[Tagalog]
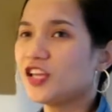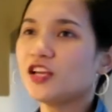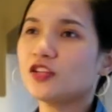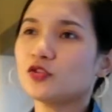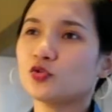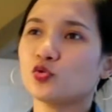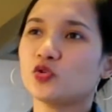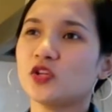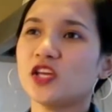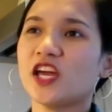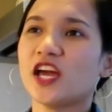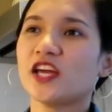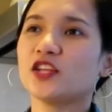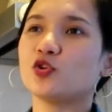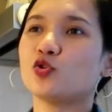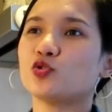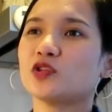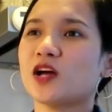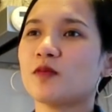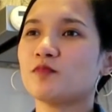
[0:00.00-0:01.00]
think today I
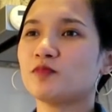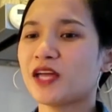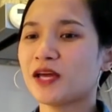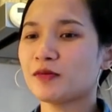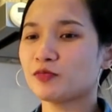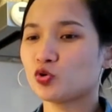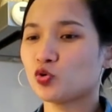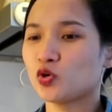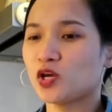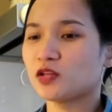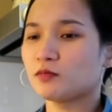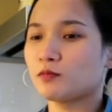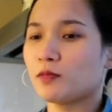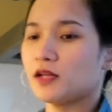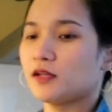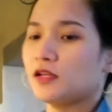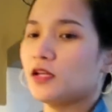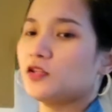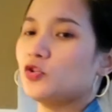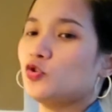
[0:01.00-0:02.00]
don't have time to get
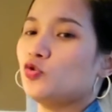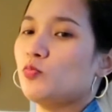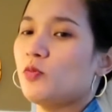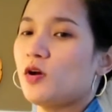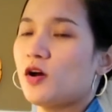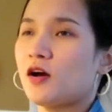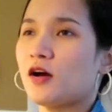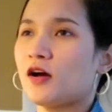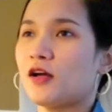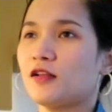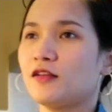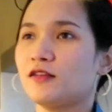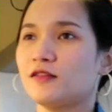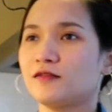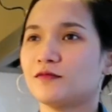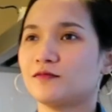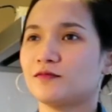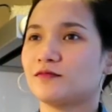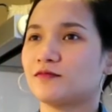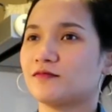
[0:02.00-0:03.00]
mad at you, Mahal.
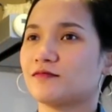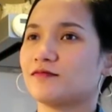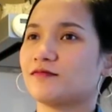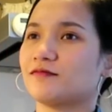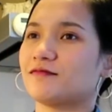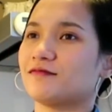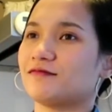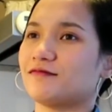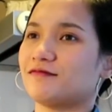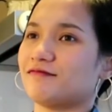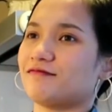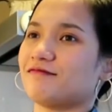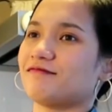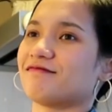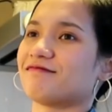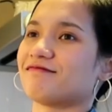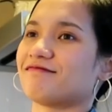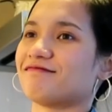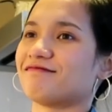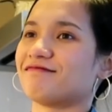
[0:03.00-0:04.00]

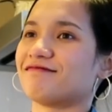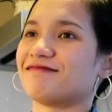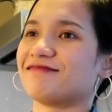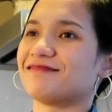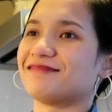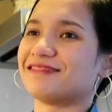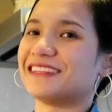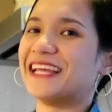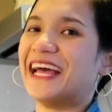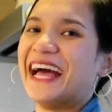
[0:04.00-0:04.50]
Good.